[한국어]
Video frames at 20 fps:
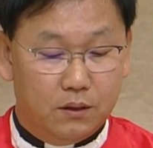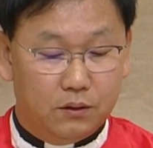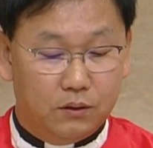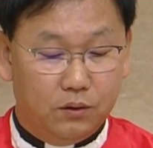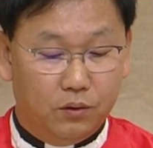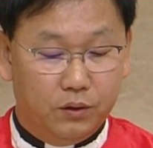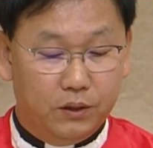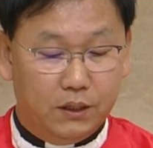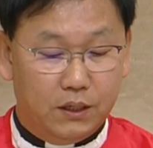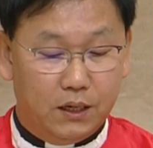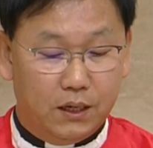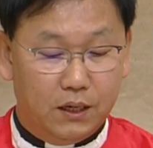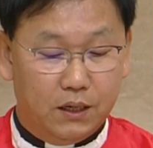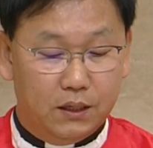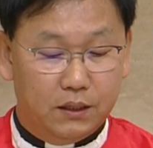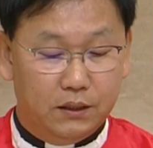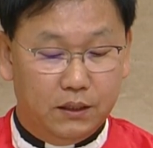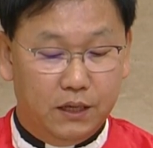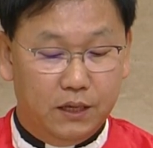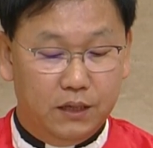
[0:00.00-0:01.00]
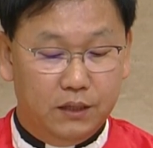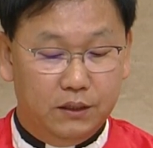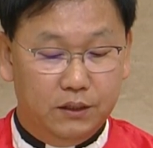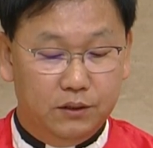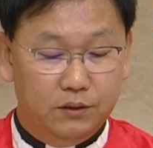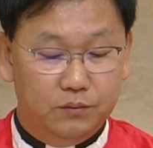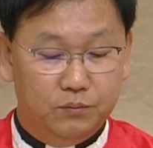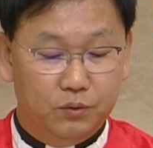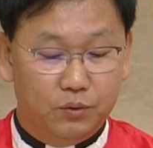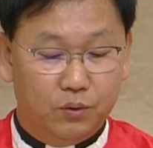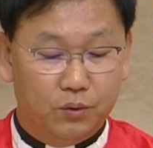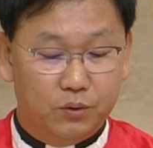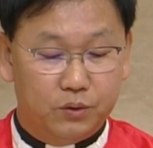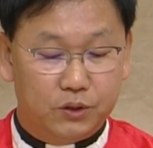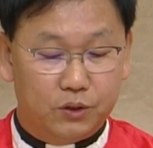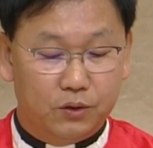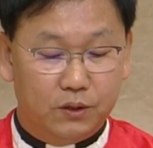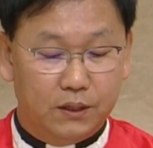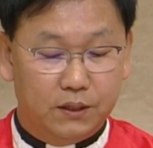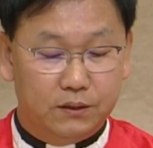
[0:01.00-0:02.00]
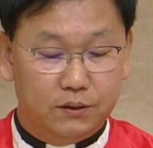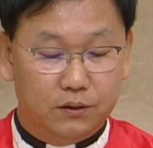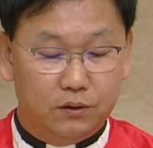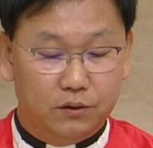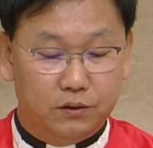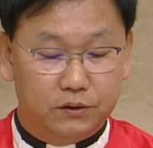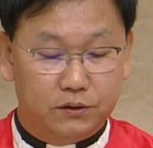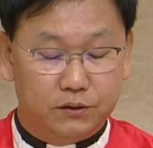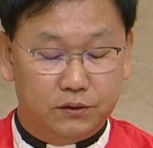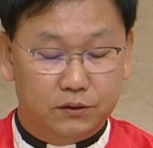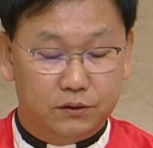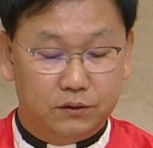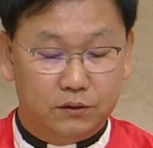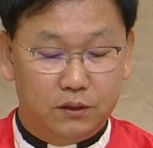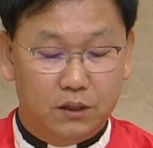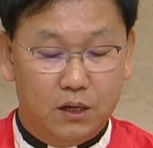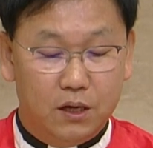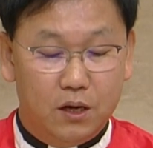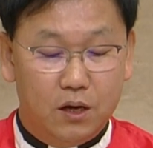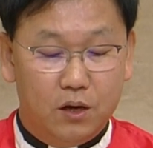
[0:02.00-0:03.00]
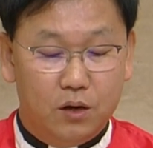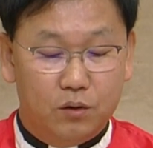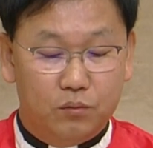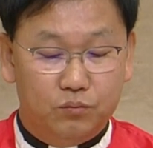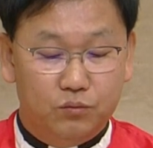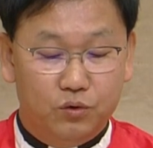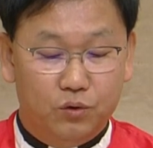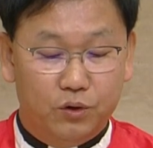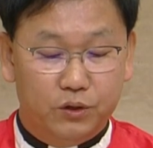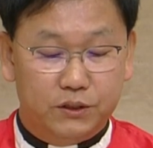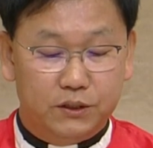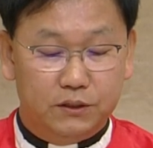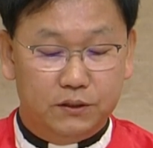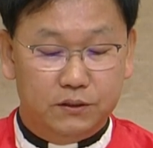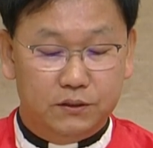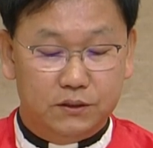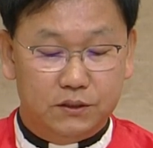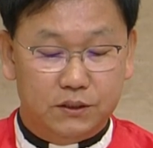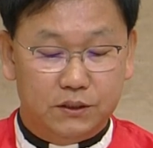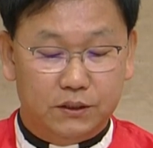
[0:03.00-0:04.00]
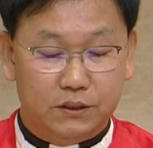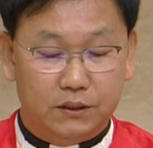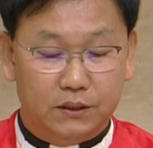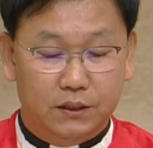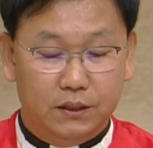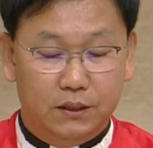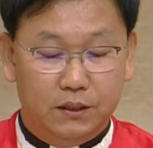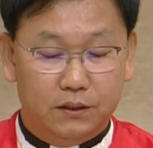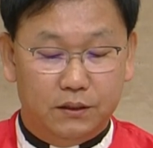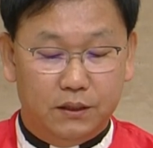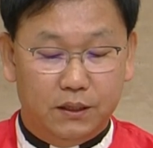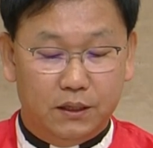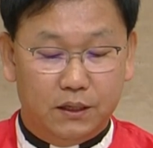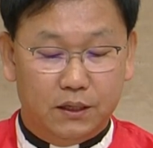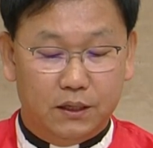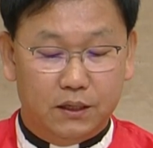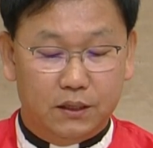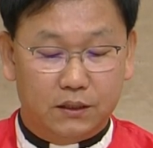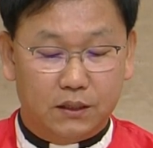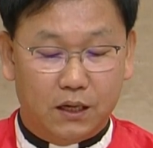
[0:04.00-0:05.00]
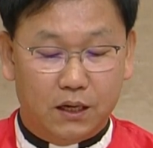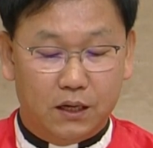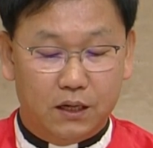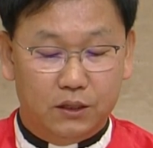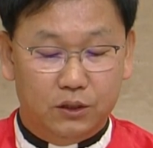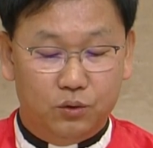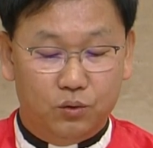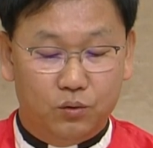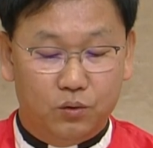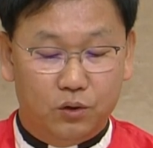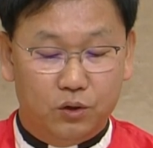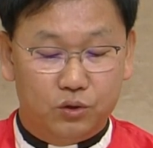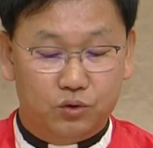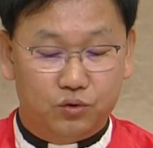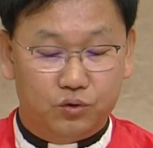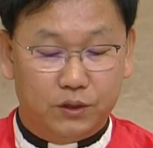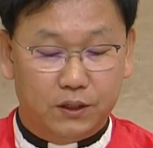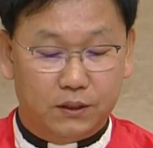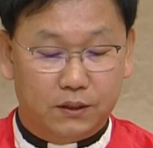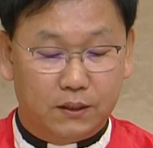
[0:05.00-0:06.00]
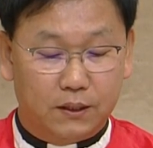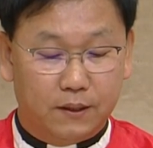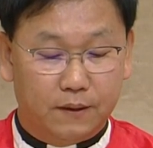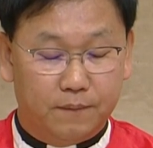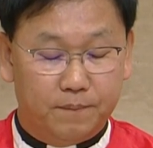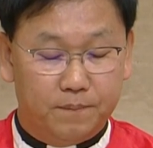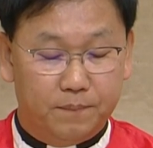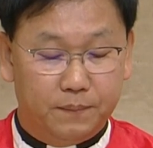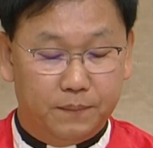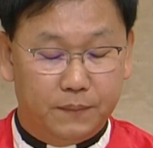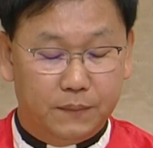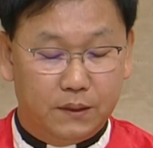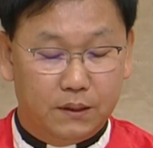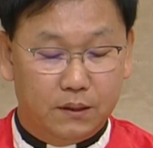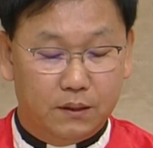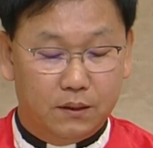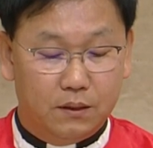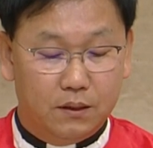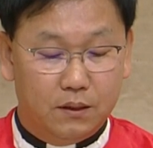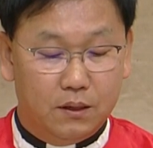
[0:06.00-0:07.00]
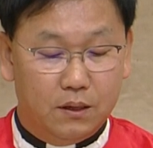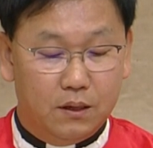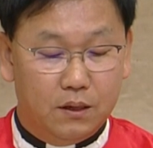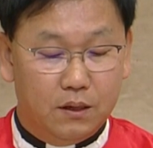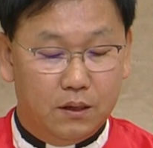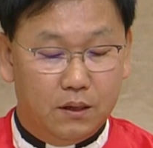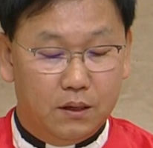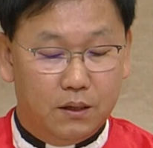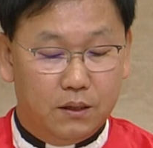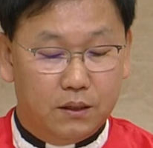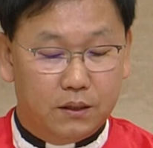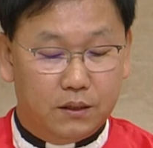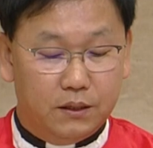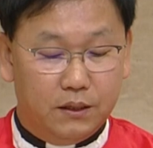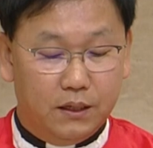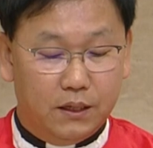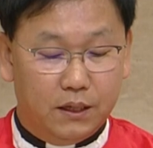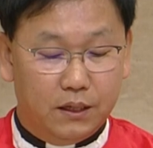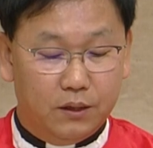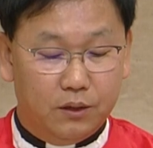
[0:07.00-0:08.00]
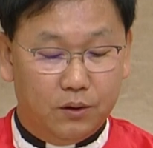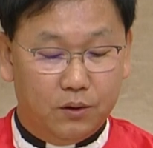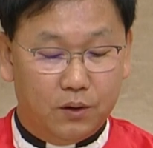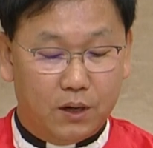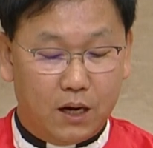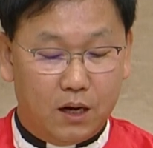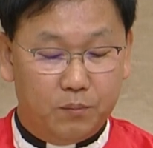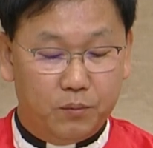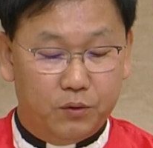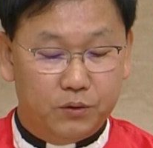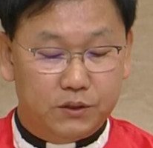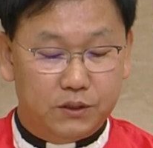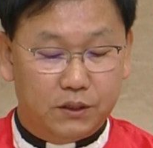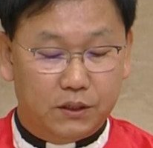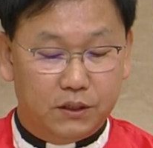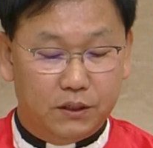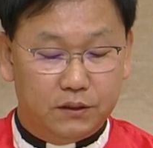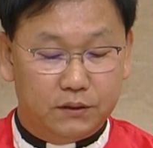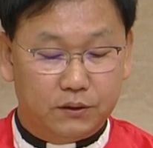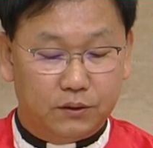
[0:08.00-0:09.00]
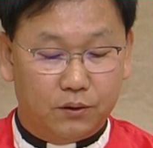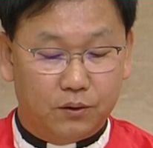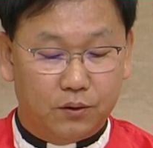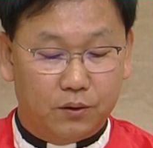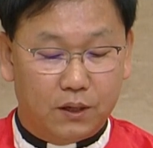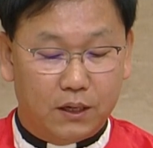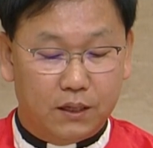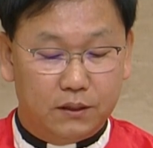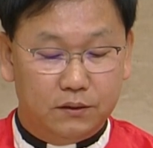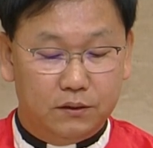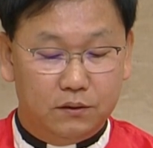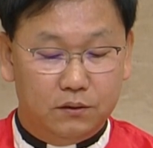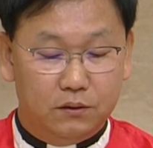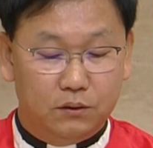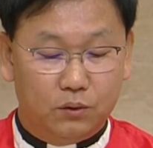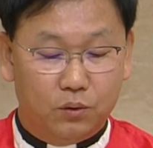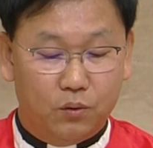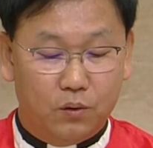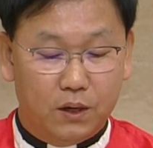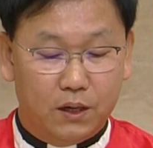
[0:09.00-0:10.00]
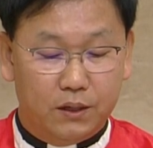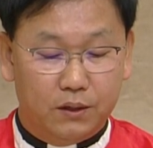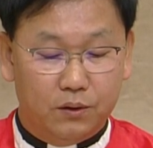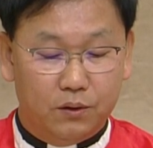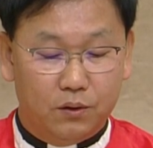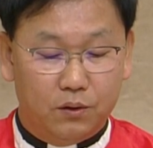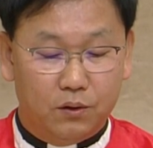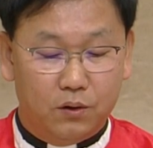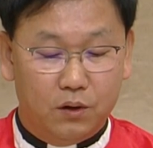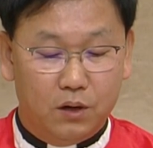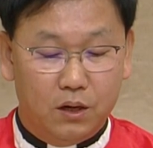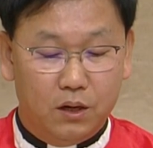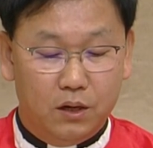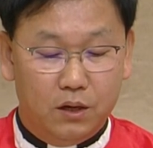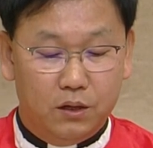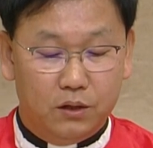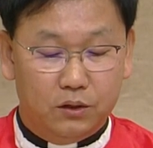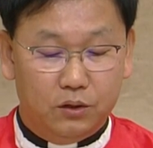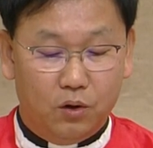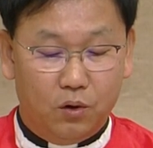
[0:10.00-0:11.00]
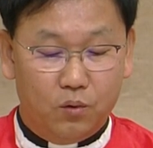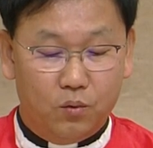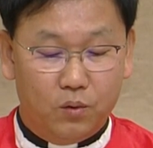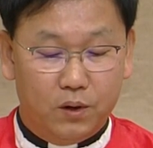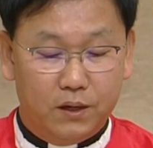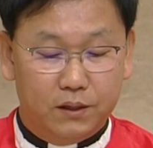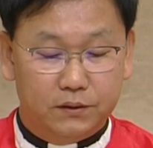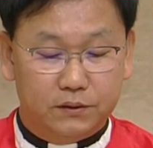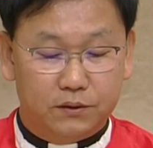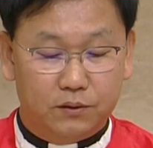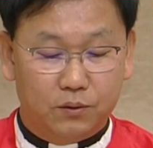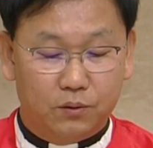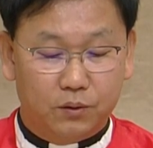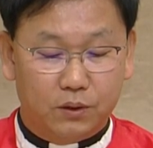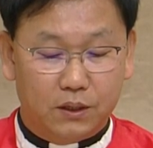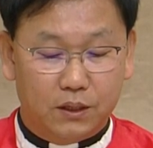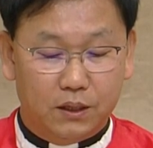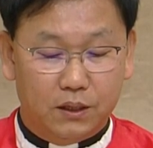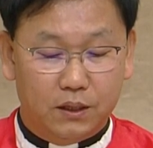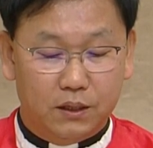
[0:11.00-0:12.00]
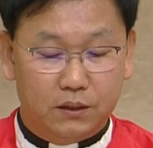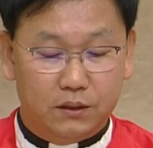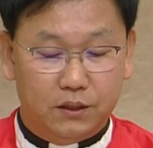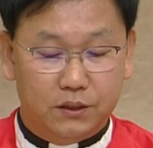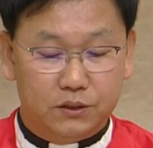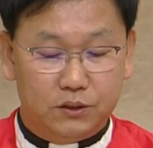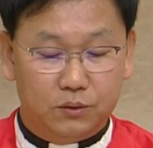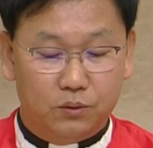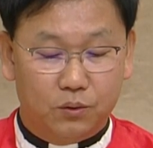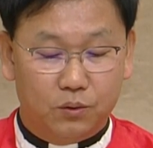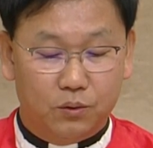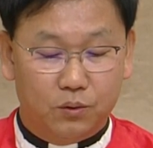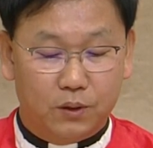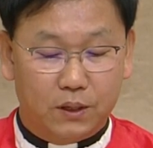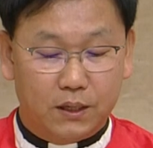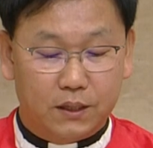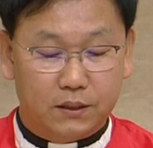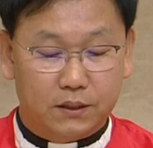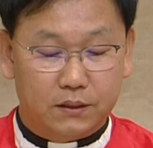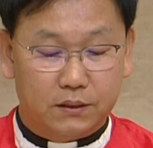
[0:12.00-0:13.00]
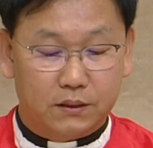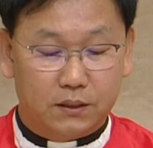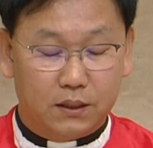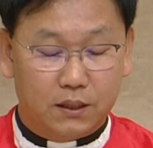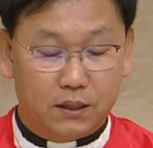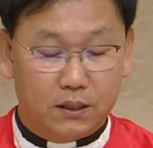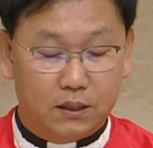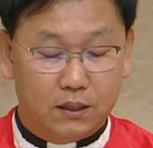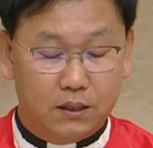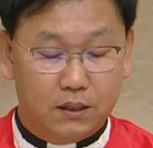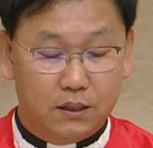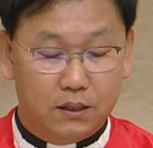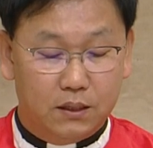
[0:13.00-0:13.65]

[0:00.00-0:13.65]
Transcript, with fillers: 너희가 내 이름으로 청하는 것은 무엇이든지 내가 다 이루어 주겠다. 그리하여 아버지께서 아들을 통하여 영광스럽게 되시도록 하겠다.